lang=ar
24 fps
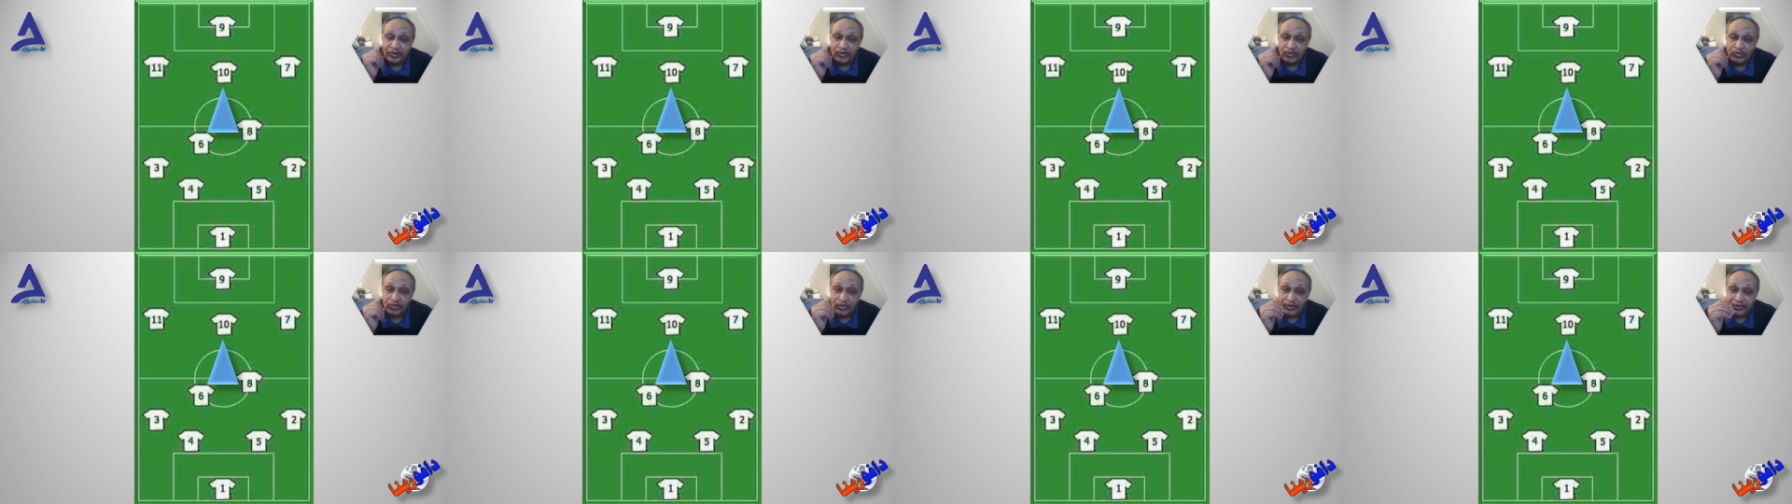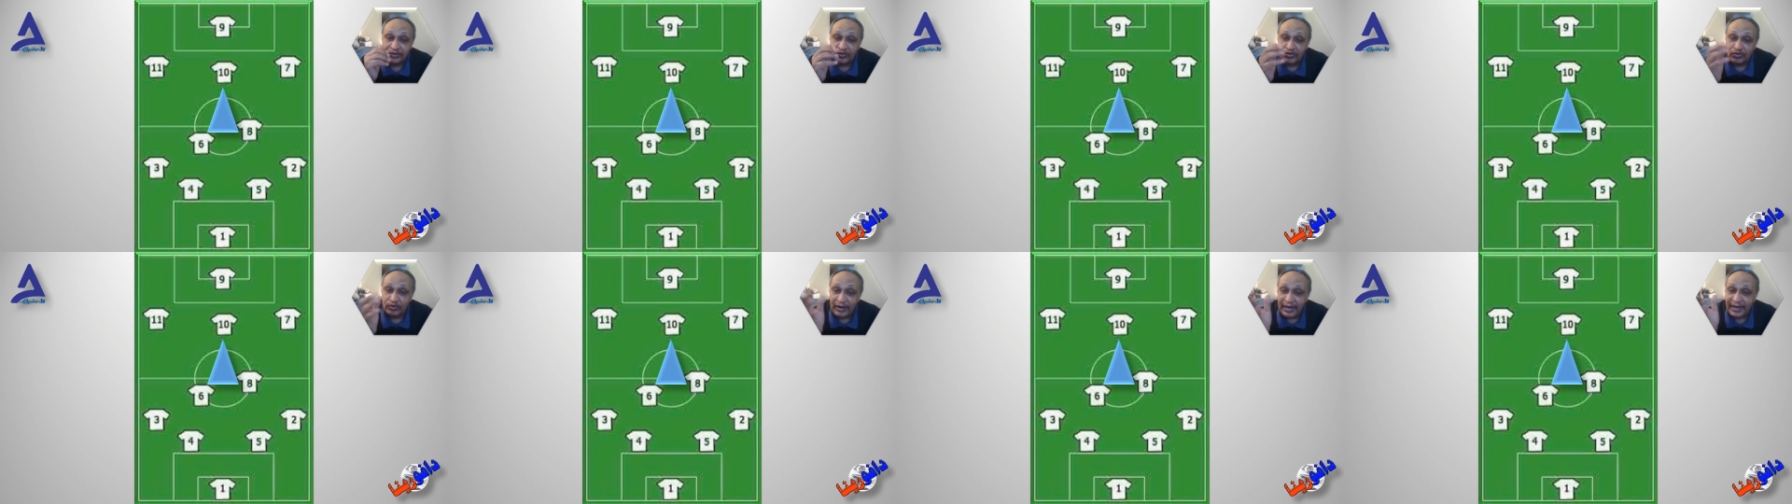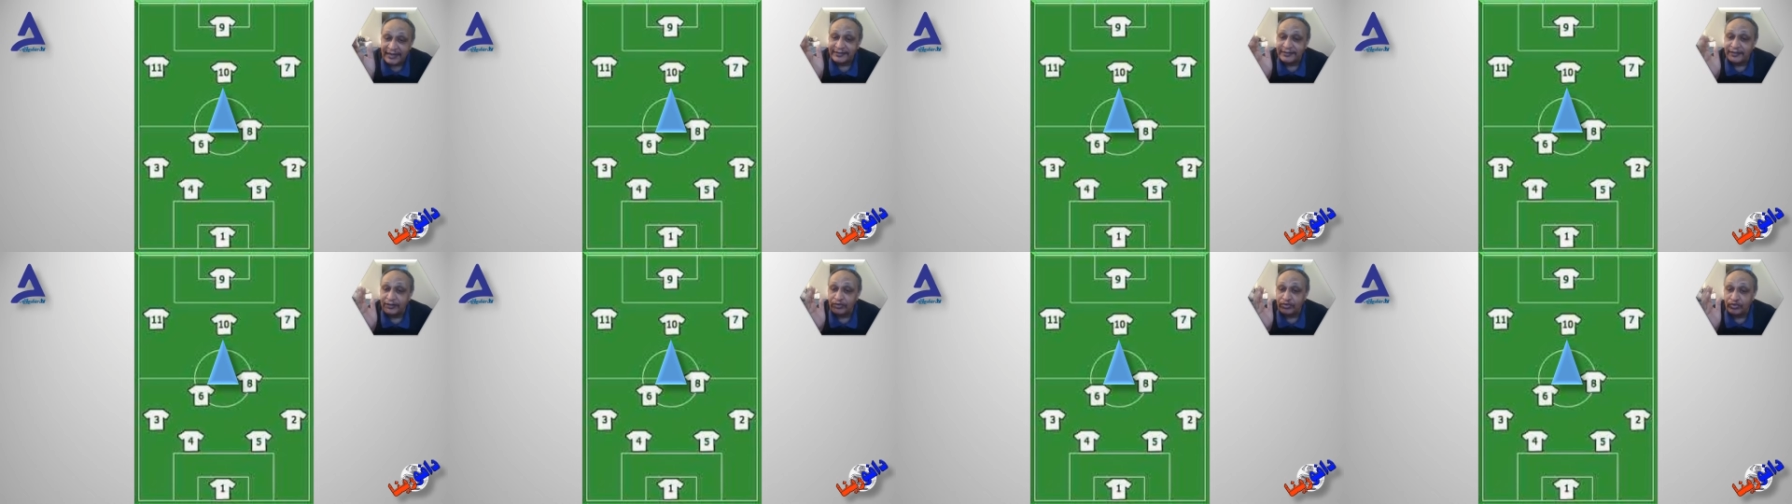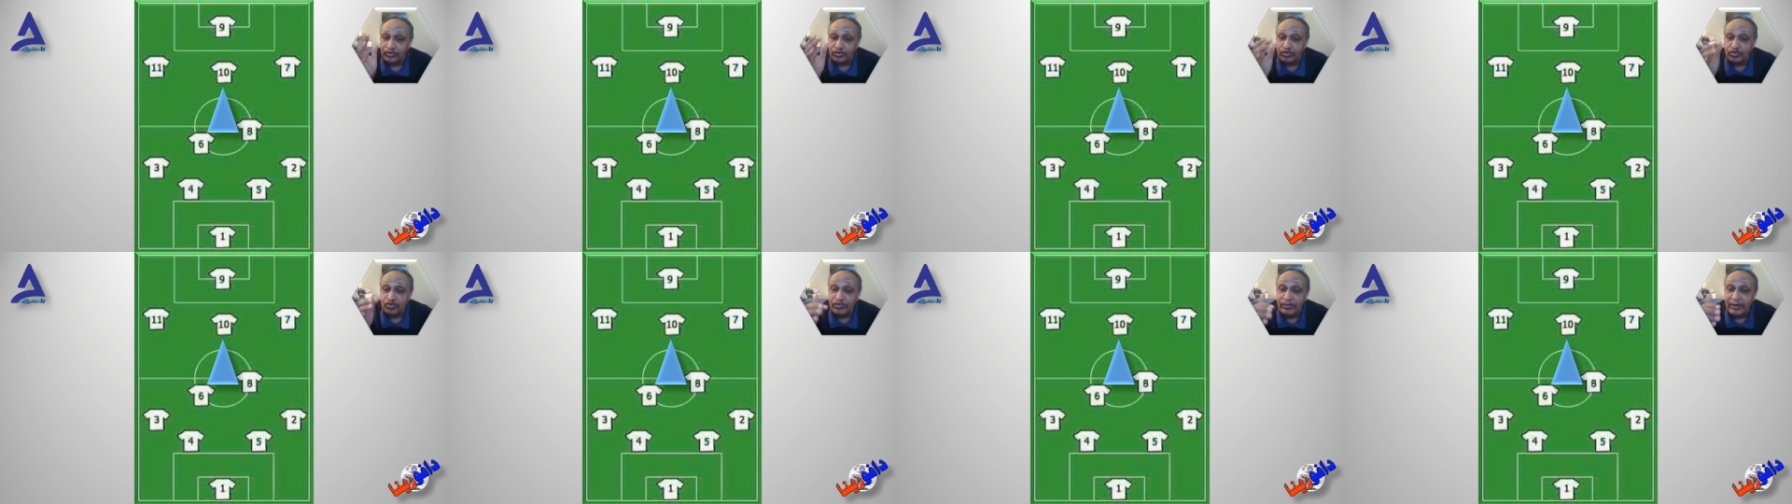وثلاثي
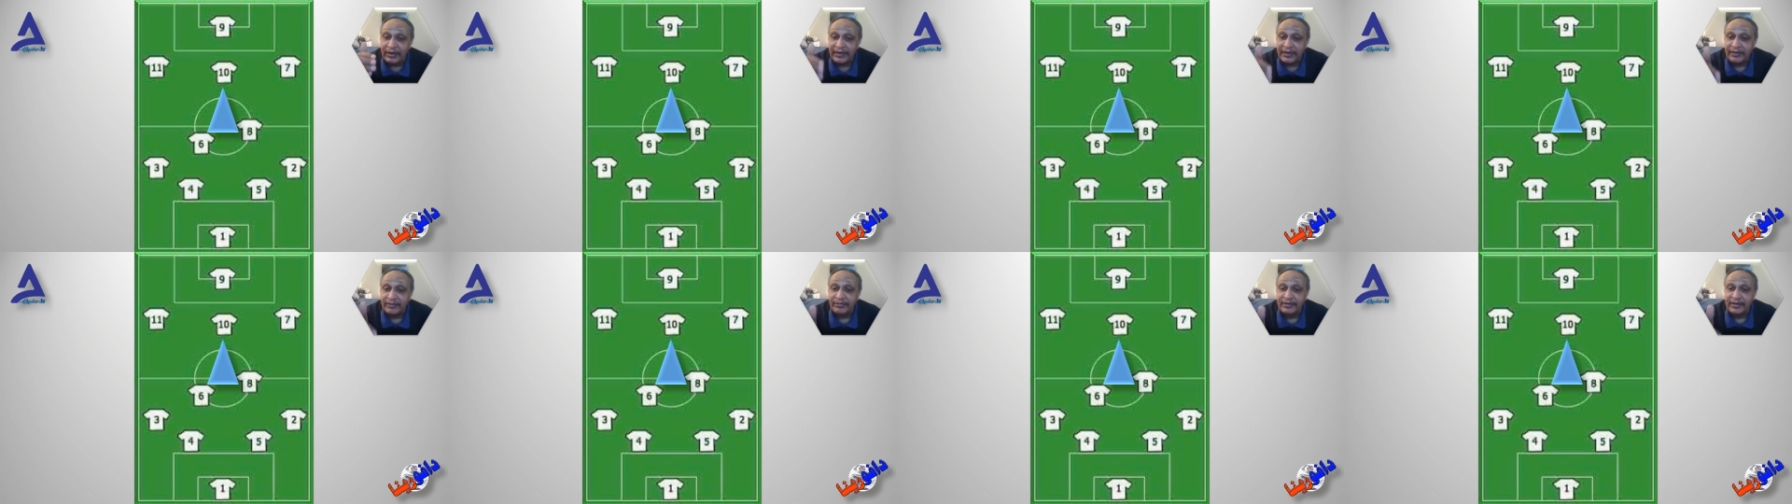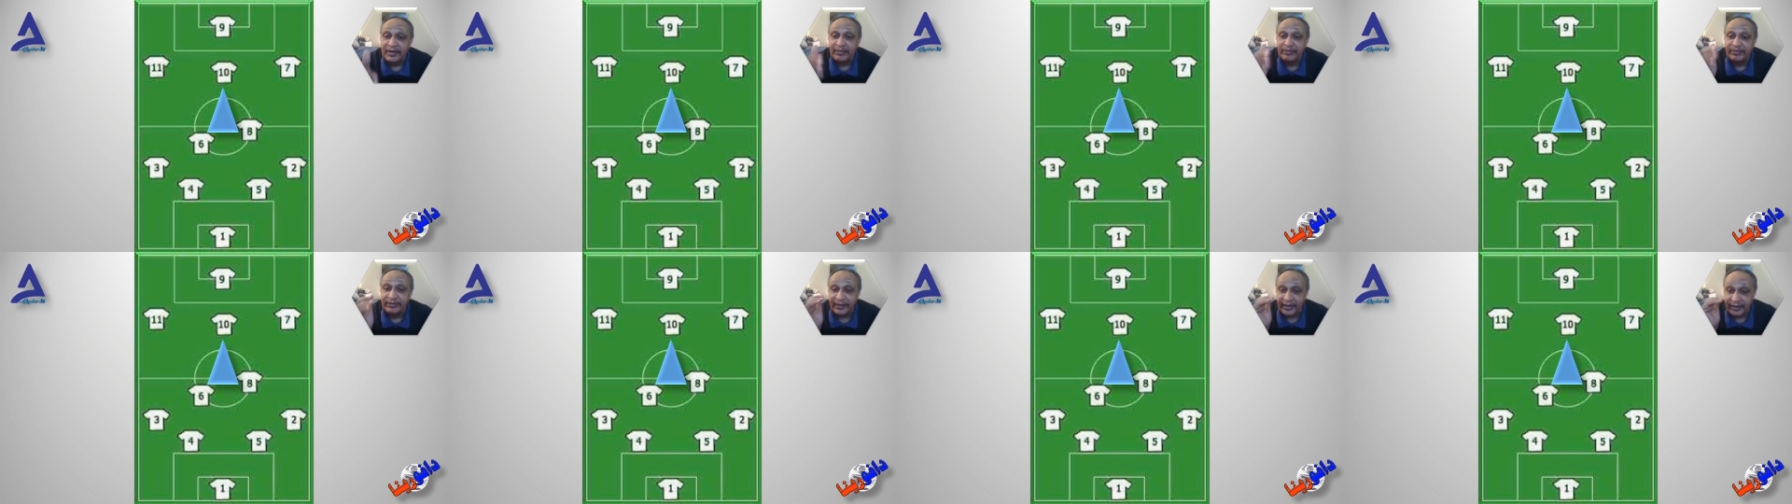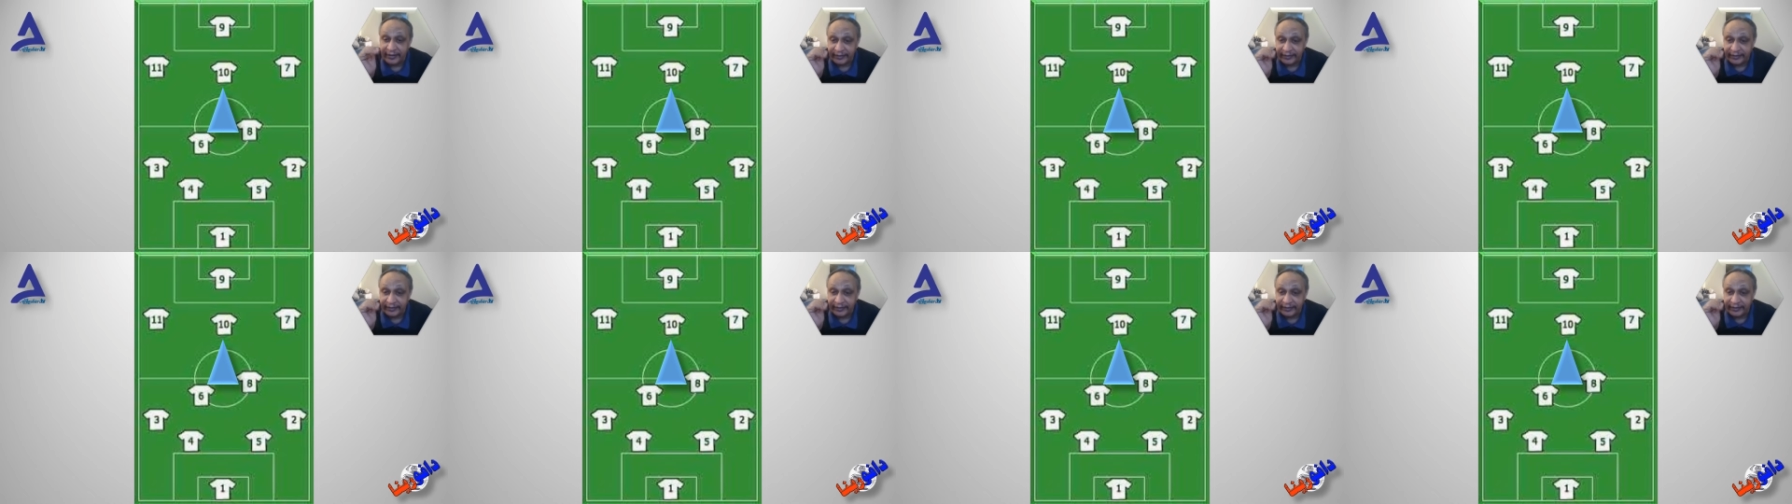الهجوم اللي بيبدأ